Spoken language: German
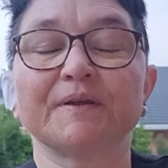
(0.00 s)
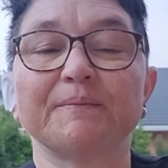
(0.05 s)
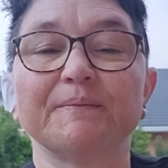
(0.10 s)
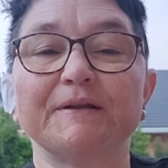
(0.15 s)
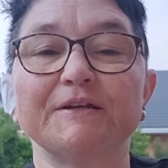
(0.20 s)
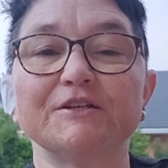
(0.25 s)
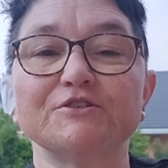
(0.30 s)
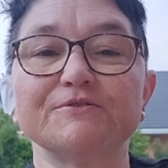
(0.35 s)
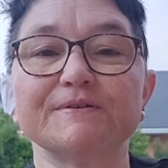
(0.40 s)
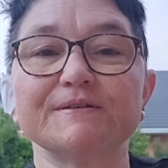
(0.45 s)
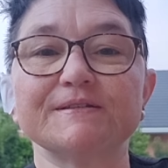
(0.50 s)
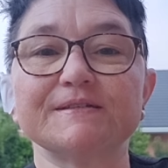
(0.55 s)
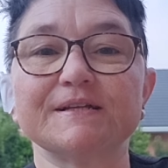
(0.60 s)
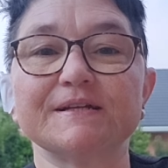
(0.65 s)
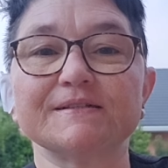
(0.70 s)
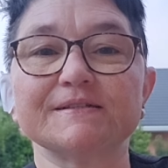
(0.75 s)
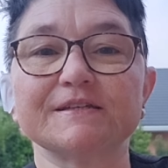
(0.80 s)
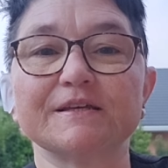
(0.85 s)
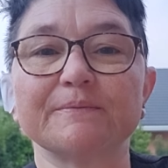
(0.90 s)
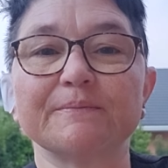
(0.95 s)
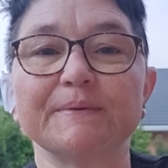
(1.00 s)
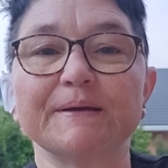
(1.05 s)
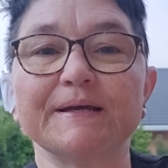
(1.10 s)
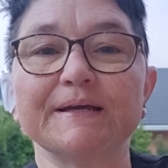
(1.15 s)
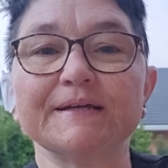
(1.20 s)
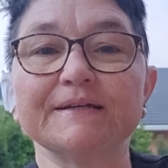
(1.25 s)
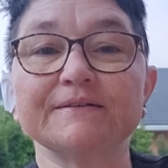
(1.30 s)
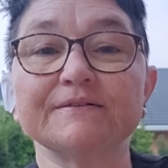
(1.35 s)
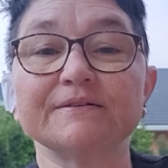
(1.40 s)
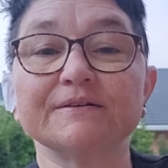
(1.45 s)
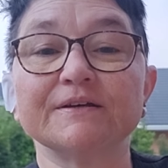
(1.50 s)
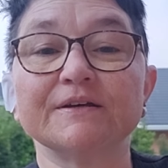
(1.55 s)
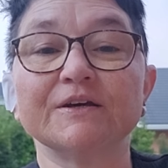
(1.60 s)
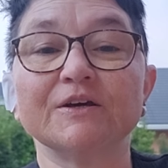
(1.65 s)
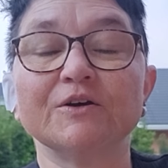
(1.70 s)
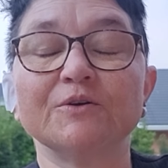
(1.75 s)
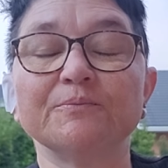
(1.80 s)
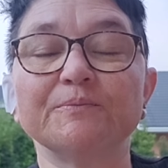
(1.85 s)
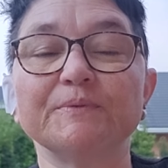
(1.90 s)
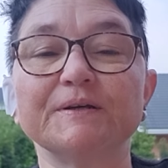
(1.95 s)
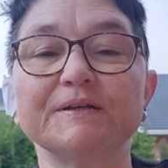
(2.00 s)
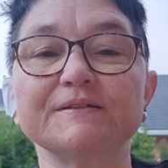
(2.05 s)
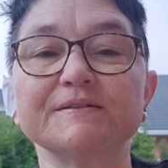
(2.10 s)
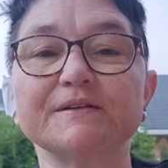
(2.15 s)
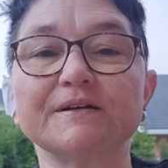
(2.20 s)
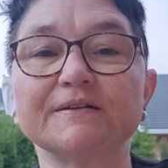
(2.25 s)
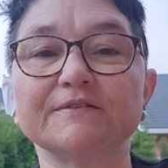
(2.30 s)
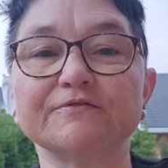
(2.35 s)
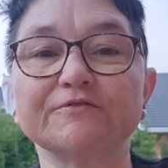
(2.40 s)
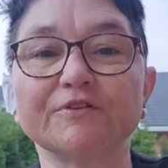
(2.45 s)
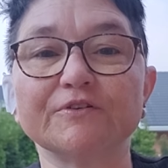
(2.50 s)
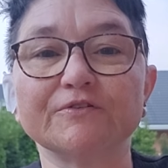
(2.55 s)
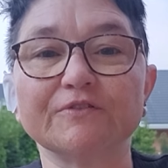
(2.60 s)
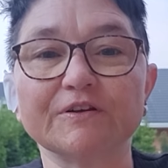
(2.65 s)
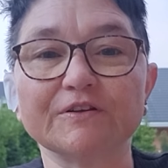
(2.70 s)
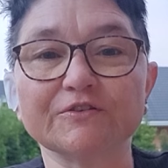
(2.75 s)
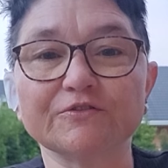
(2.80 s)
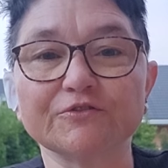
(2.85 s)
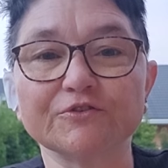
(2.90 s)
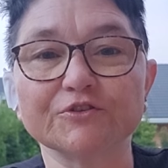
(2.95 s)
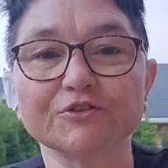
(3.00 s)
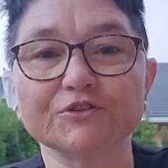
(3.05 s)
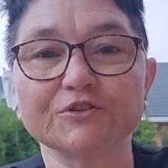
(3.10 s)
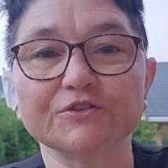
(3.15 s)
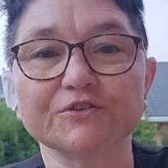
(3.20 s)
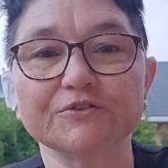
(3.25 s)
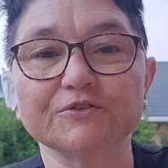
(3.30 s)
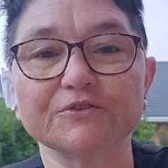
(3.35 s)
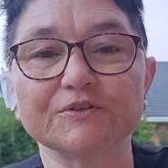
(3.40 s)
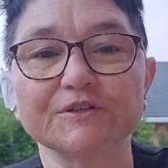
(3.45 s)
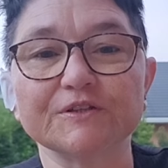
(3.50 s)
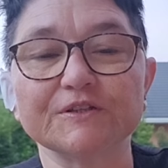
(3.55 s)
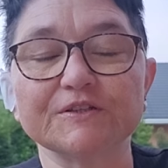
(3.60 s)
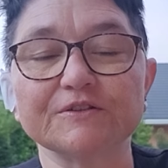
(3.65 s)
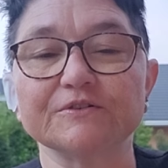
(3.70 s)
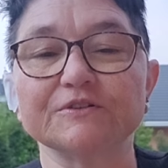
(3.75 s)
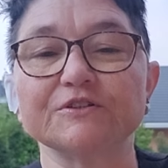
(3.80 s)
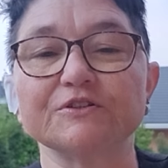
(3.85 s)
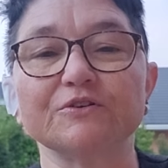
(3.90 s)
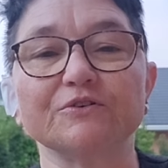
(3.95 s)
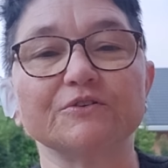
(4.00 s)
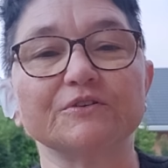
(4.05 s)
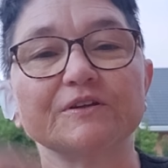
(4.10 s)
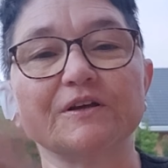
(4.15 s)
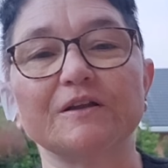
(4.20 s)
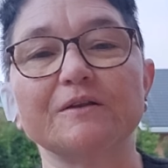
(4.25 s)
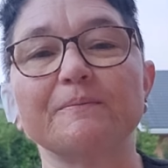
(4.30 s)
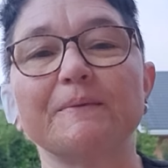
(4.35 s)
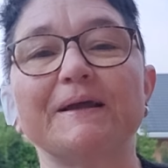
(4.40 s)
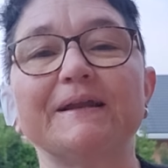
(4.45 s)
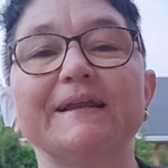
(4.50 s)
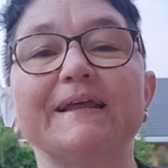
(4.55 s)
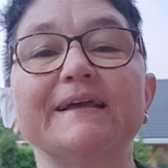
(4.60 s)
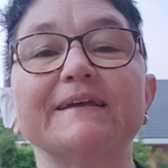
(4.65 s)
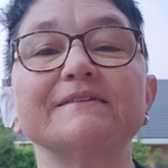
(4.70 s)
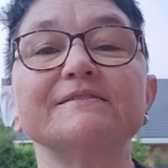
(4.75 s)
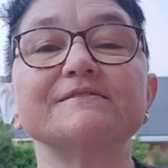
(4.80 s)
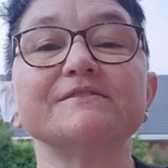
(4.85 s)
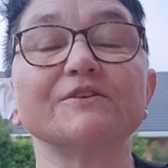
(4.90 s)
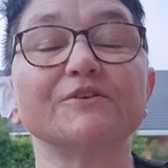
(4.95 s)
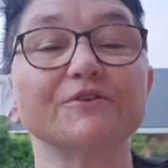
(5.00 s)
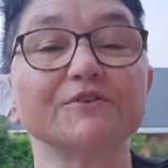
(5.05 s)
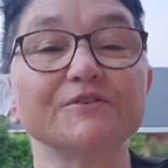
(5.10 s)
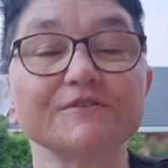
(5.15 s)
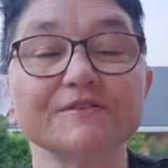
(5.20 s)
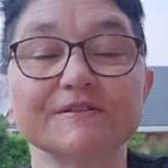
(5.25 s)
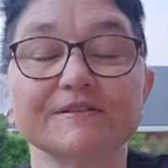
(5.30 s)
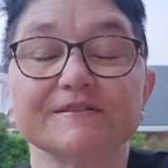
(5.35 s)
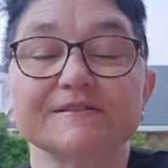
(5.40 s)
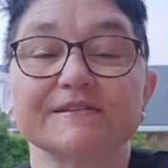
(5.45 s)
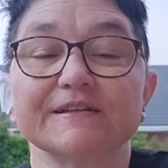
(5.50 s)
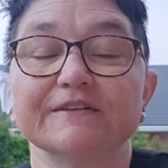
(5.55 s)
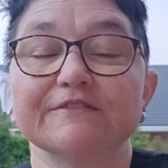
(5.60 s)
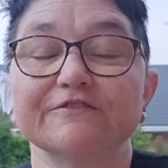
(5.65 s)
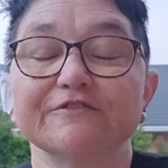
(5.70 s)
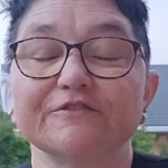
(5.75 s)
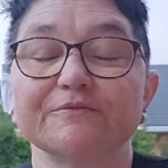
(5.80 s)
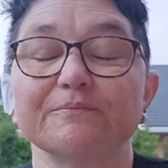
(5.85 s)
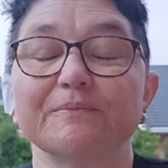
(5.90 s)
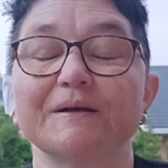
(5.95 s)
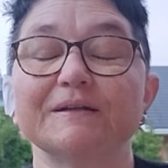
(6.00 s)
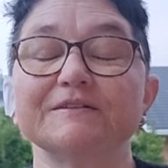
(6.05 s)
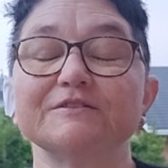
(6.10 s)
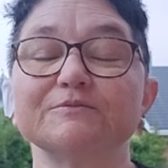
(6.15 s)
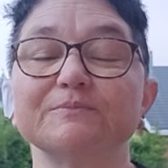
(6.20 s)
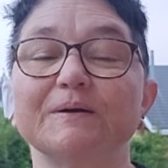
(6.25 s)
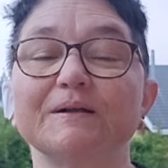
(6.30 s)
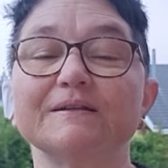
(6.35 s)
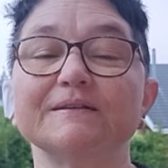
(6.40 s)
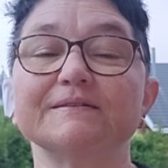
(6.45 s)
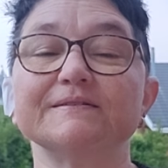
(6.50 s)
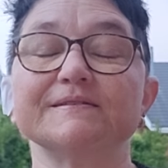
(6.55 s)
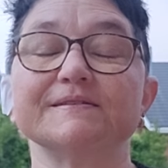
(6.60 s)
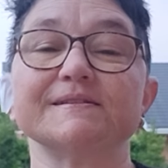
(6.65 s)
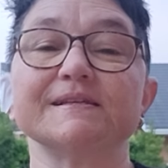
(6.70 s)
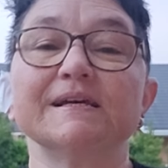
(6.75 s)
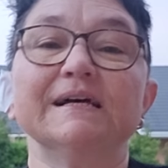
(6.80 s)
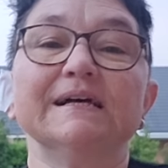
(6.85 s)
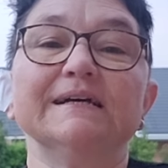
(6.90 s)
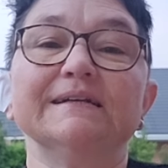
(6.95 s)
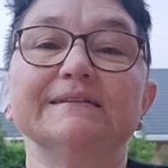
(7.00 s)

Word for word: Meine Schwester hat es gemerkt mir gesagt, von was fürchtest du dich? Und ich konnte alle meine Ängste äußern, das hilft manchmal, dieses